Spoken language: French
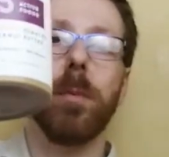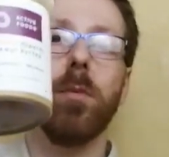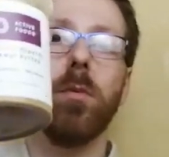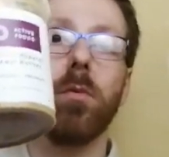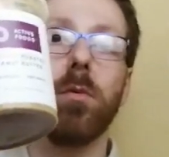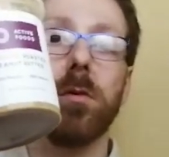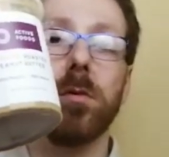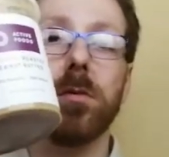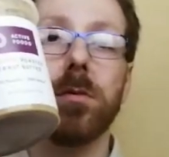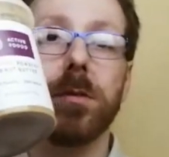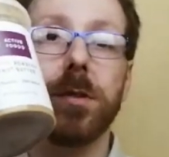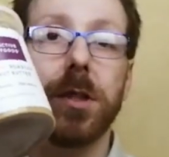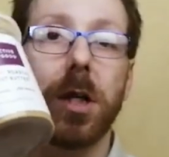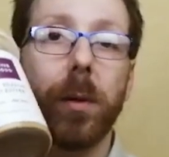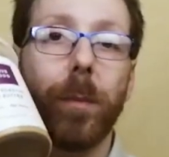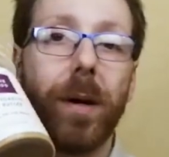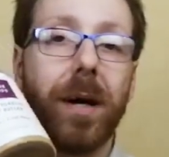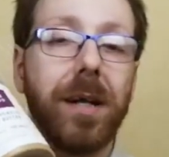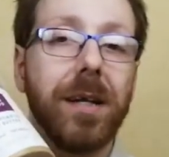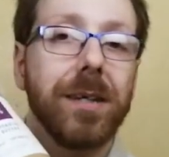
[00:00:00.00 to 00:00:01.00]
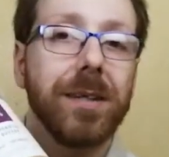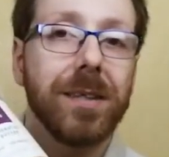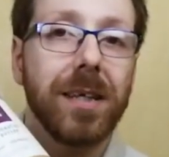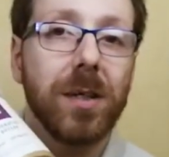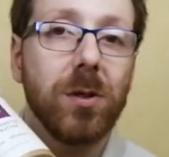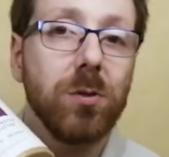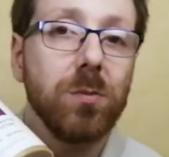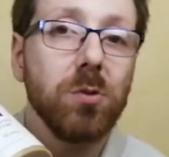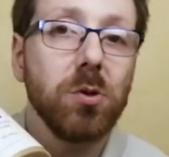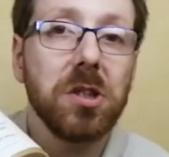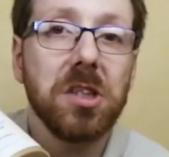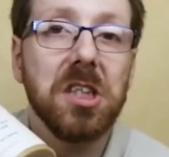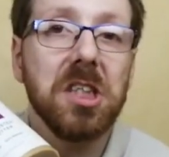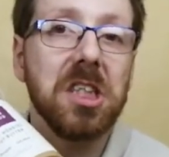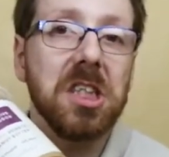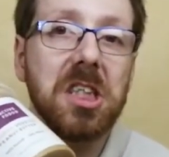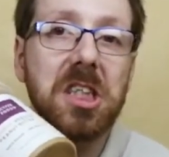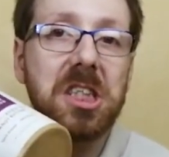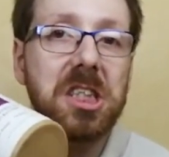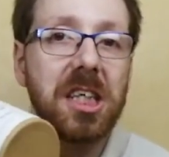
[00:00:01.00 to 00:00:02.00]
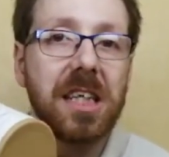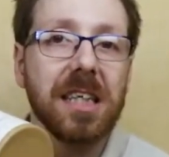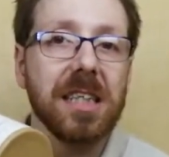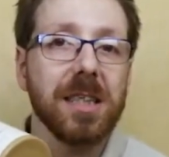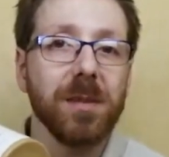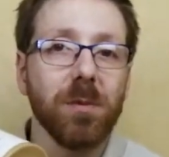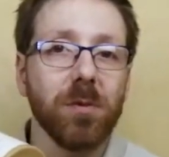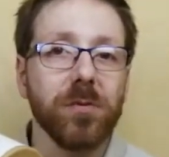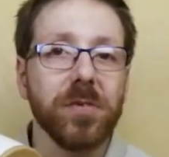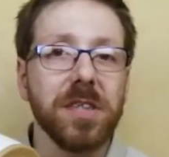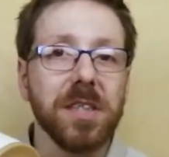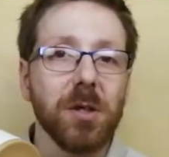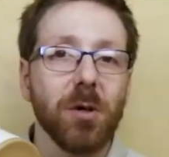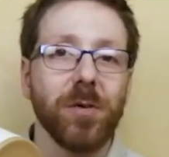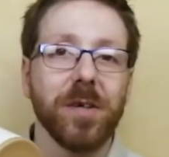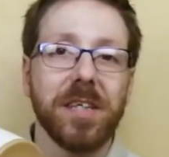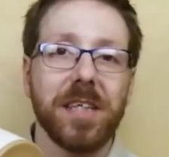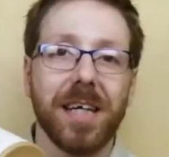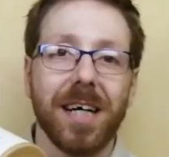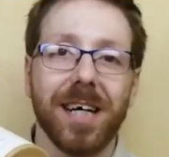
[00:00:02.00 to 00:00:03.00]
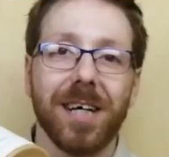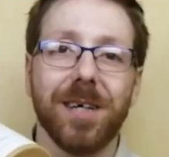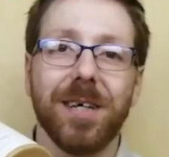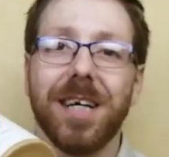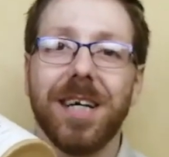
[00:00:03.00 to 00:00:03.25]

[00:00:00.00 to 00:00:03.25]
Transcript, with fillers: mais bon, euh, c'est normal, c'est un unboxing qui est déjà quasiment fini, on va dire.